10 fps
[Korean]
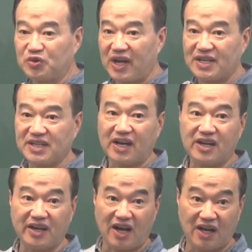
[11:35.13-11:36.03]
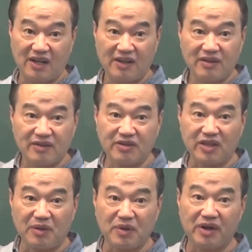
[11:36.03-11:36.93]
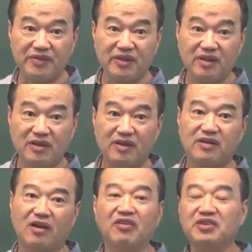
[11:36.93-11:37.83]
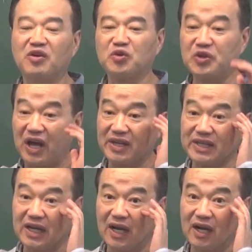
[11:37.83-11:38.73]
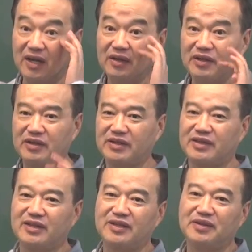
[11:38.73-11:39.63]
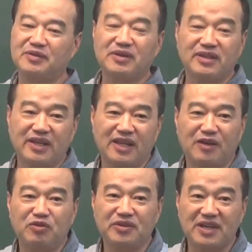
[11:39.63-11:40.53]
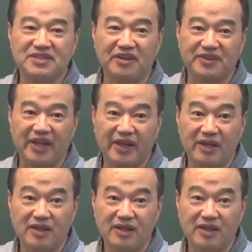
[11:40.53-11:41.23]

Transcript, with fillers: 우대하지 않거나 그렇게 되면 경력을 우대하니까 이 군대에서 어때?